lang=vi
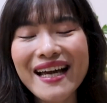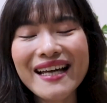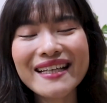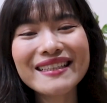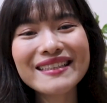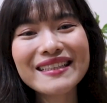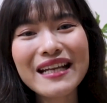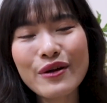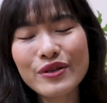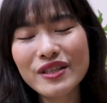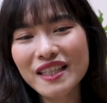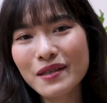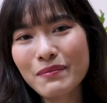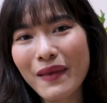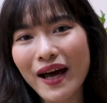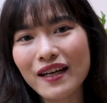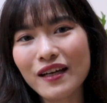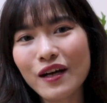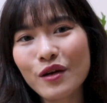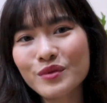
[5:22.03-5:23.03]
nhưng nếu như các
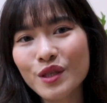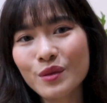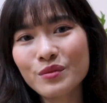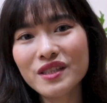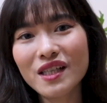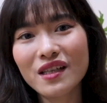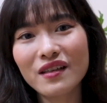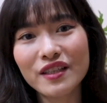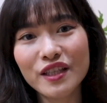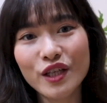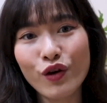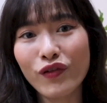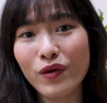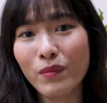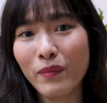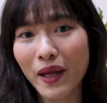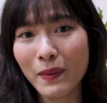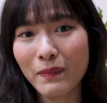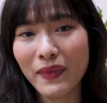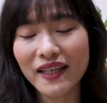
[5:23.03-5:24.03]
bạn không trông chờ nhiều vào
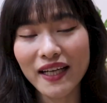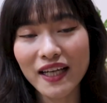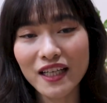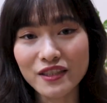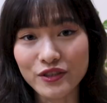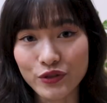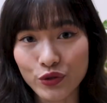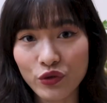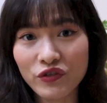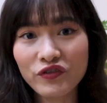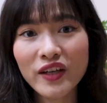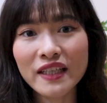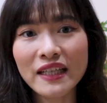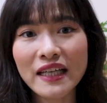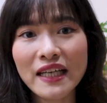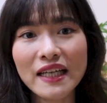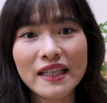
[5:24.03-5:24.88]
may mắn hay là số phận